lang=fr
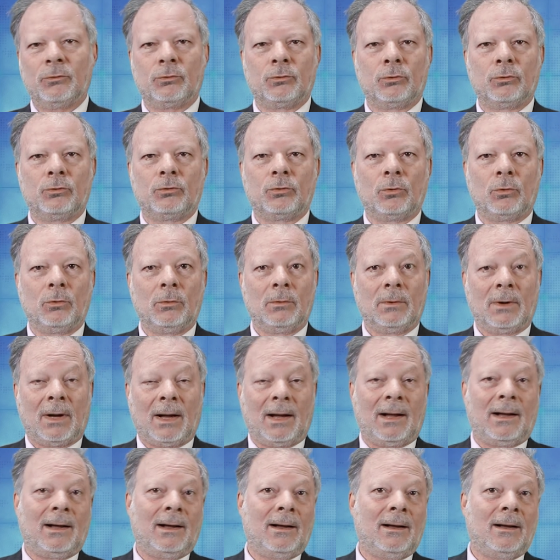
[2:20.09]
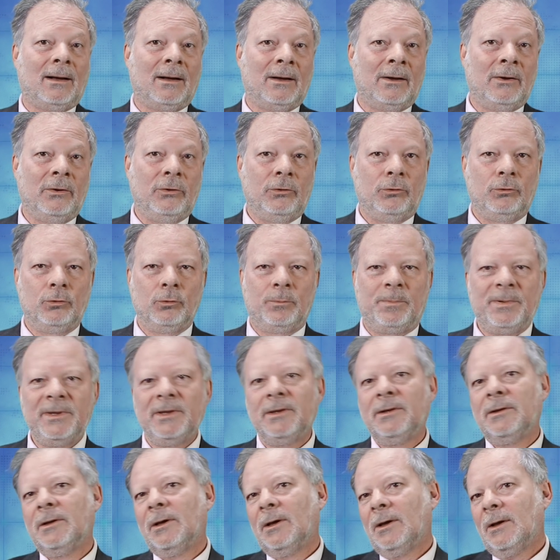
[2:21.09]
de taux. Ah,
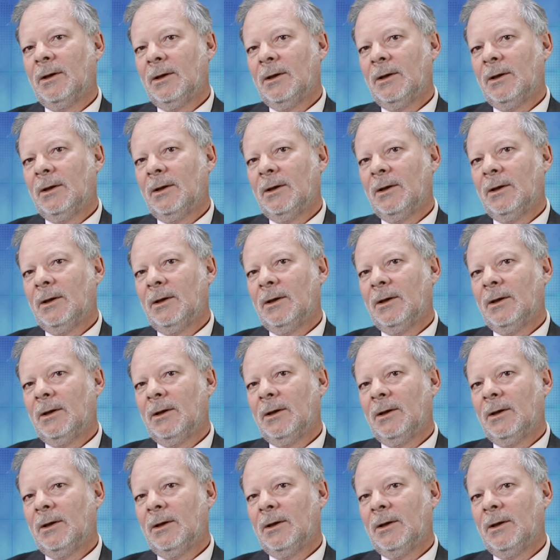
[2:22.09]
youpi